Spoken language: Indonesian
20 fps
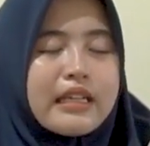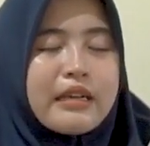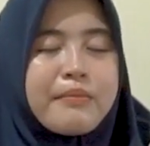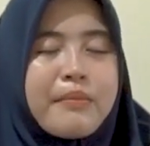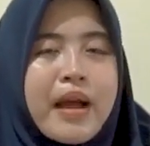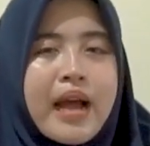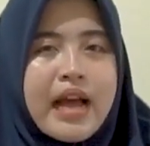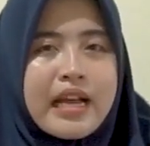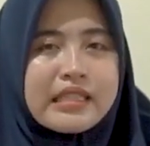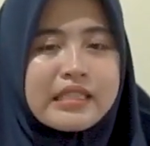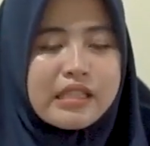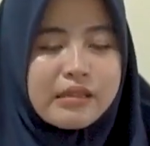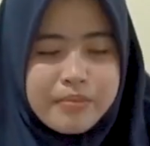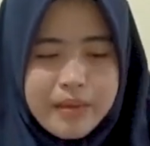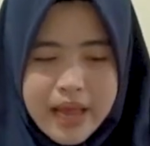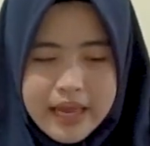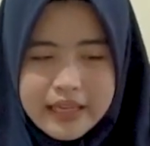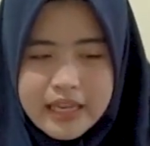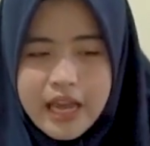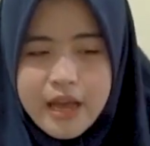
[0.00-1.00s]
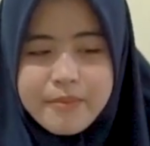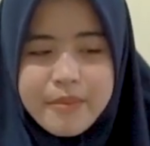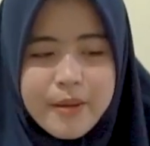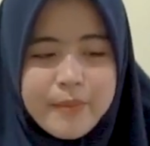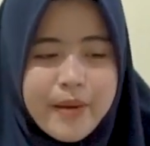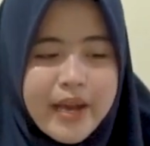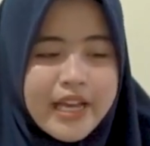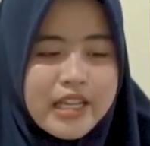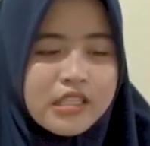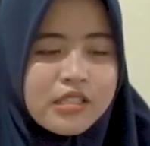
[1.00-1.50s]
Terima kasih banyak
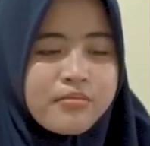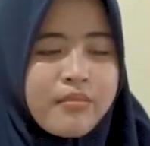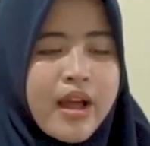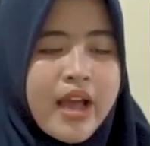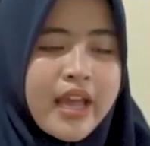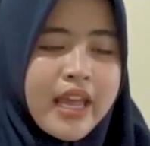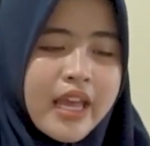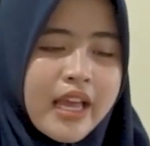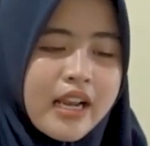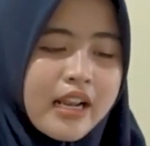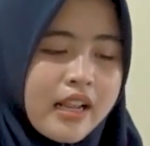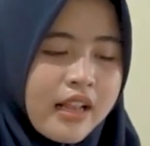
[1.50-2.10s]
Bapak Ismail.